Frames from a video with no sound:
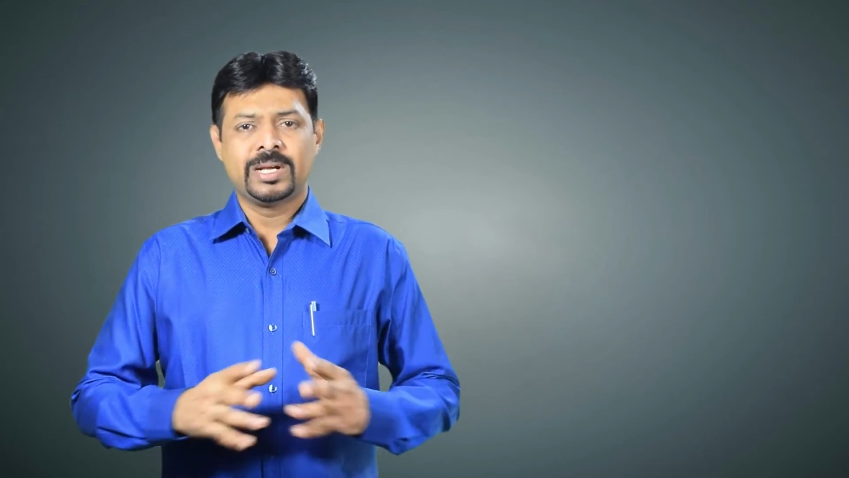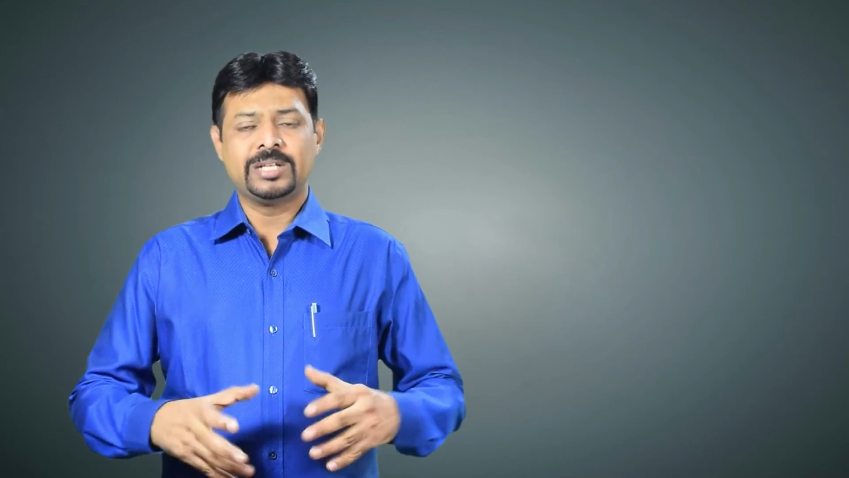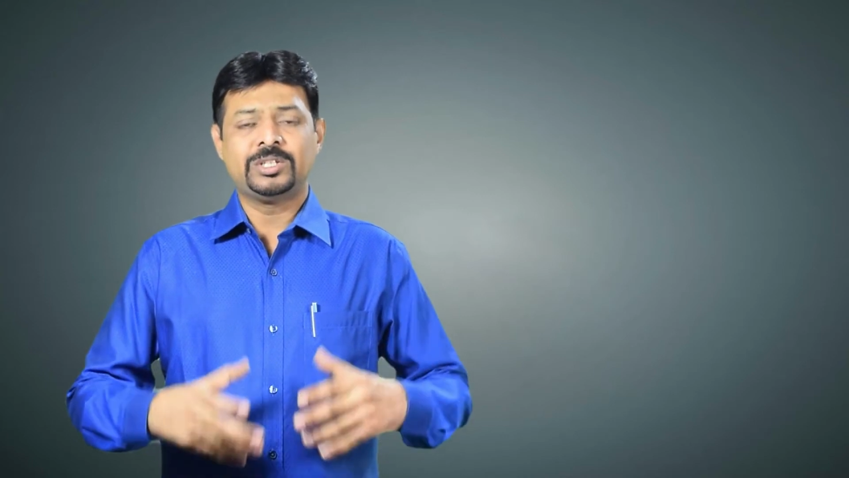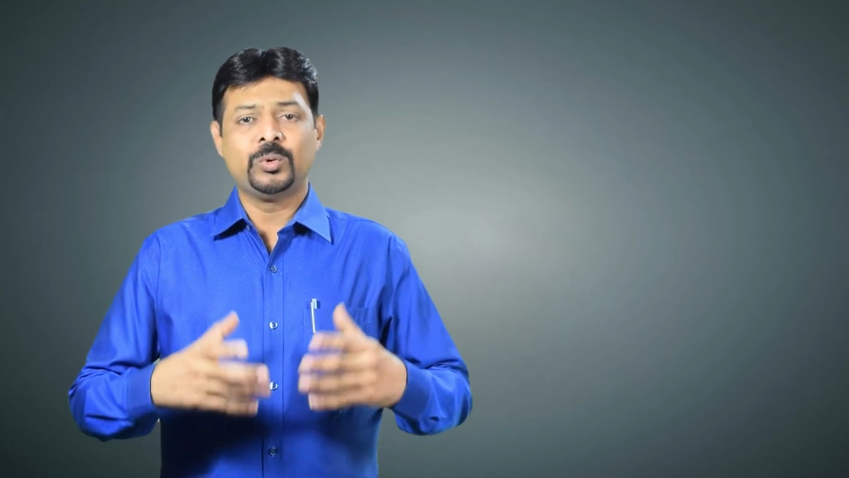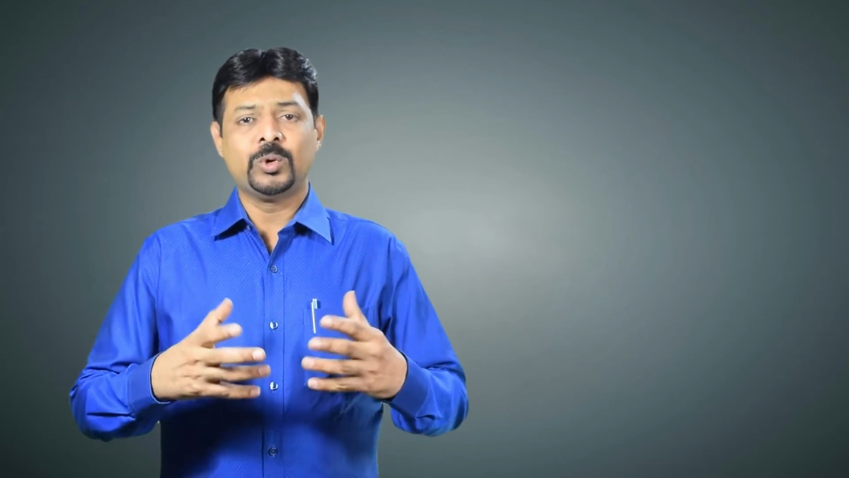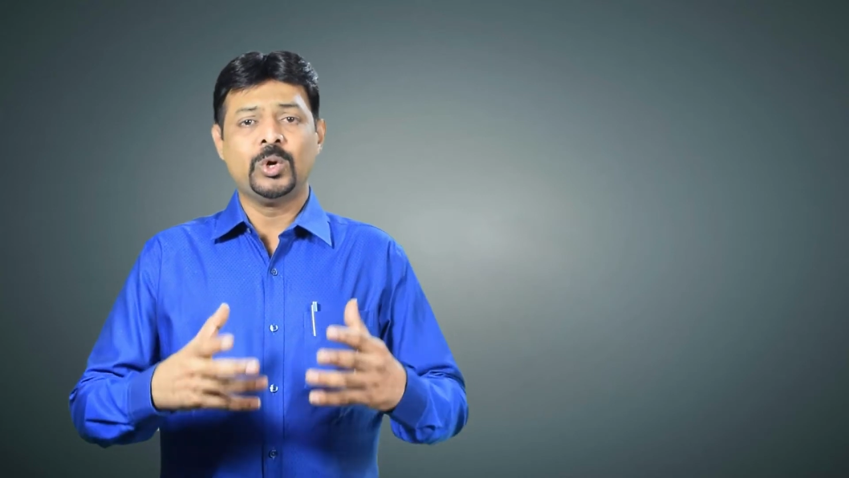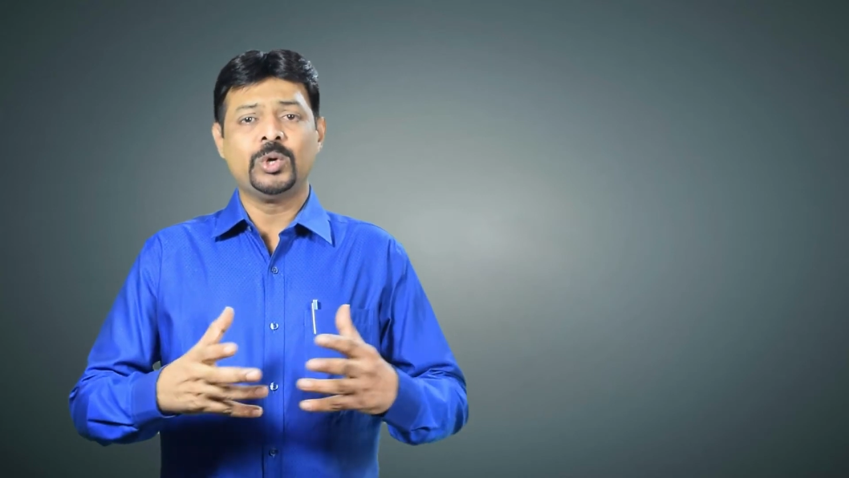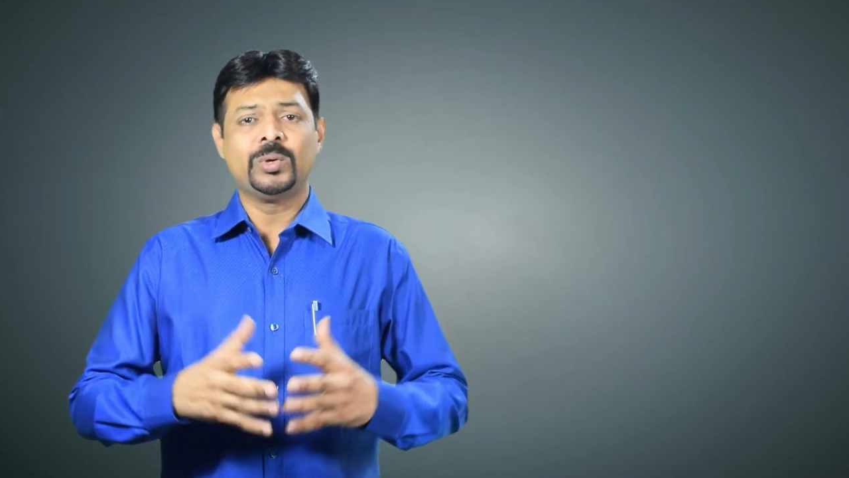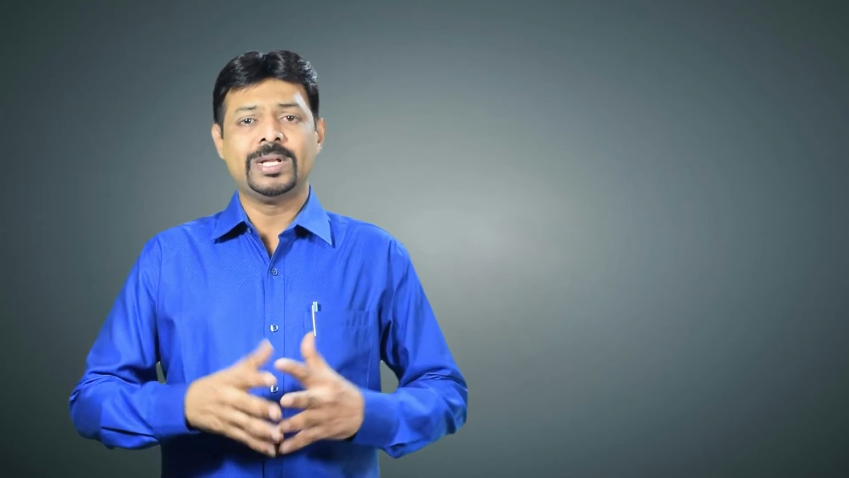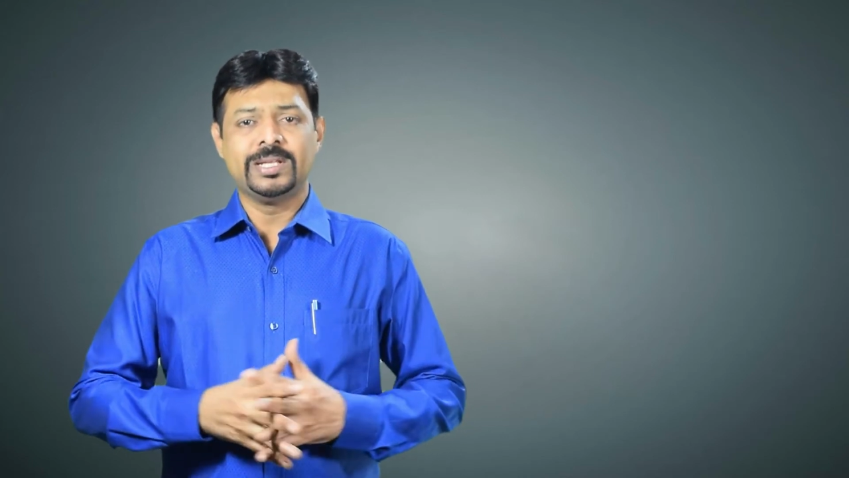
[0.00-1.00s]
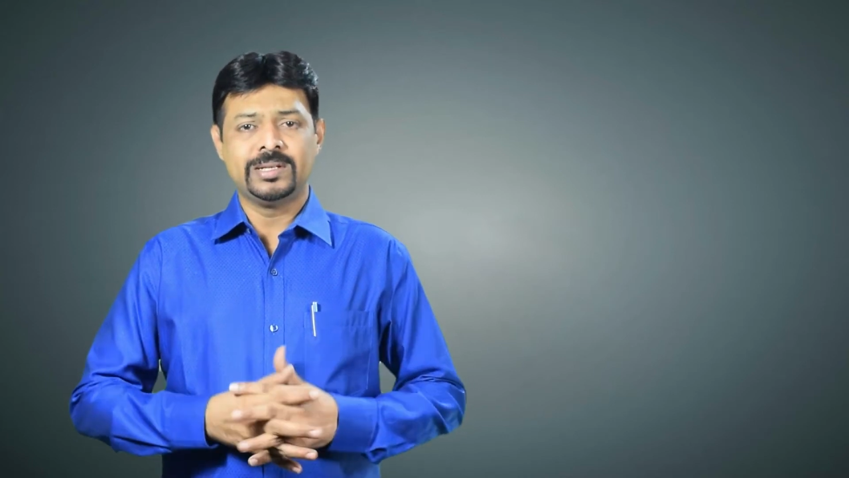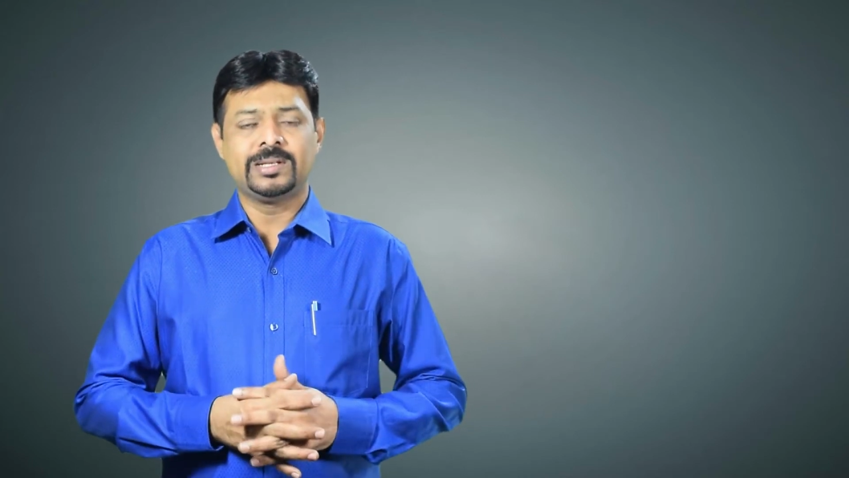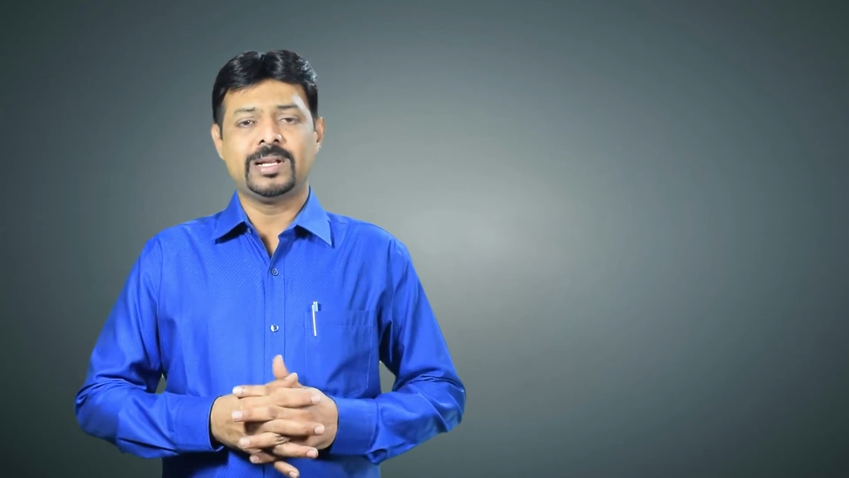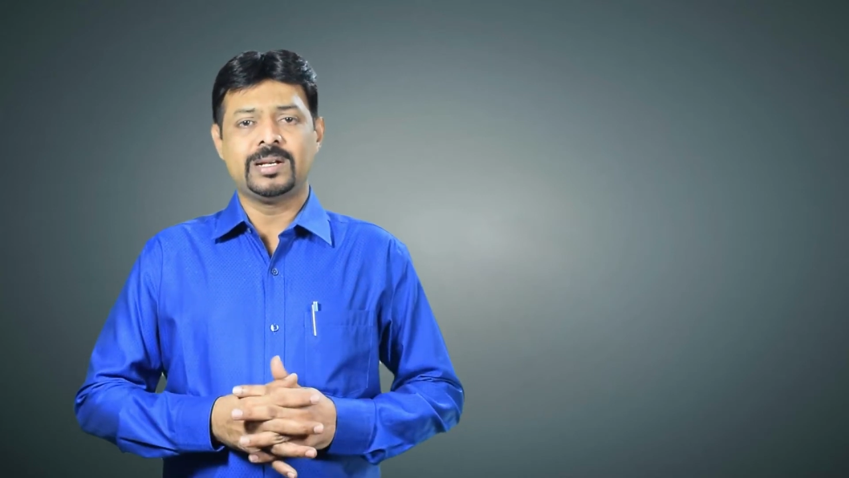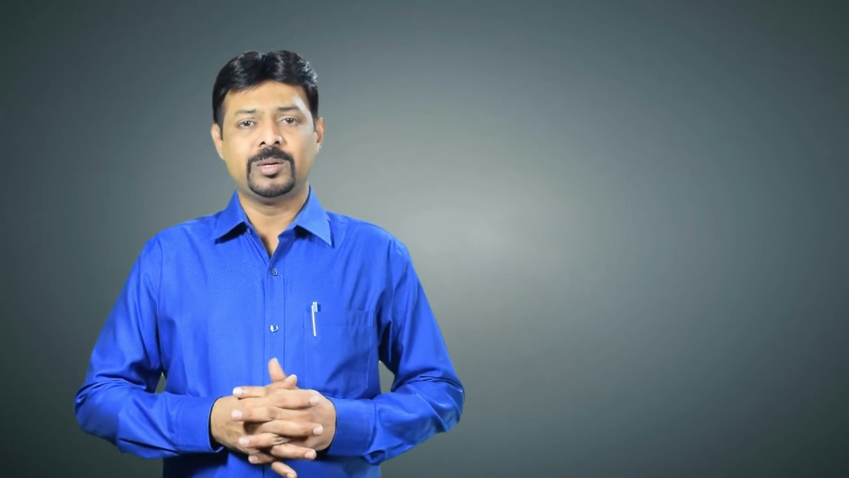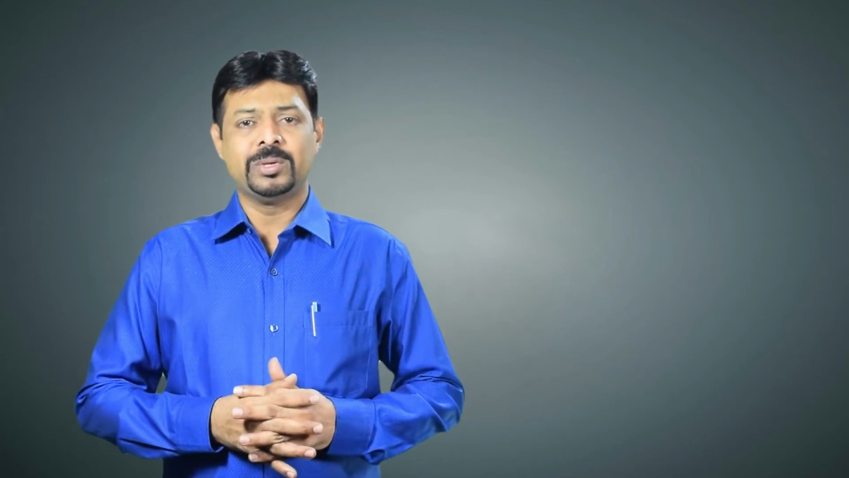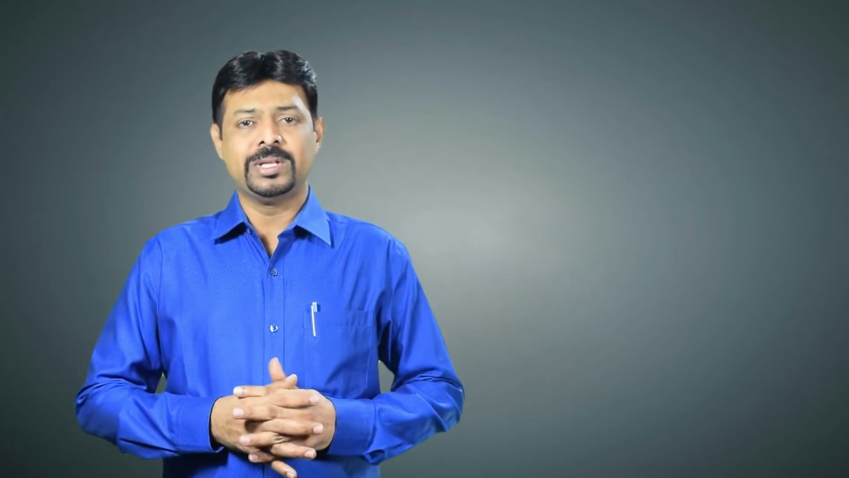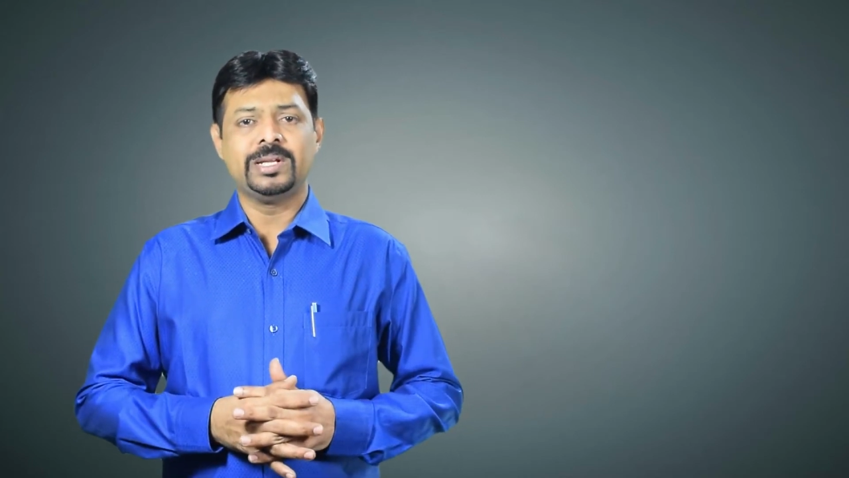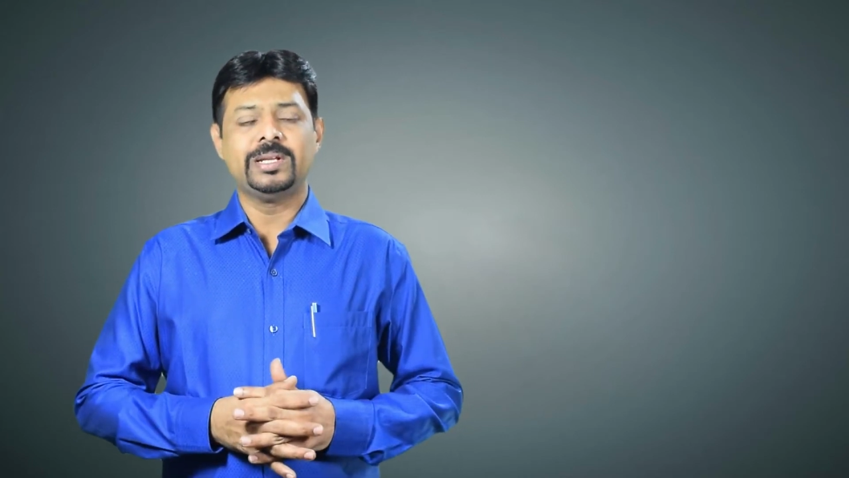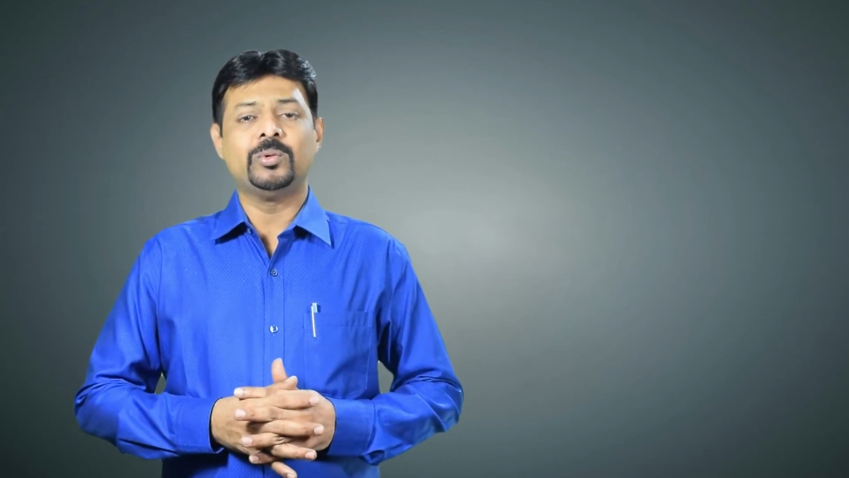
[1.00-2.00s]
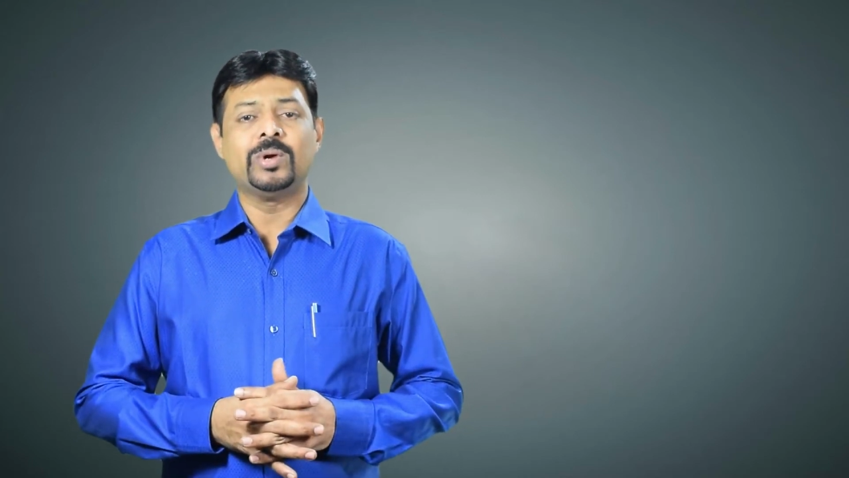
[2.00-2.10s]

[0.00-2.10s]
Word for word: கத்தர் உங்களோடு கூட இருக்கிறார் என்பதை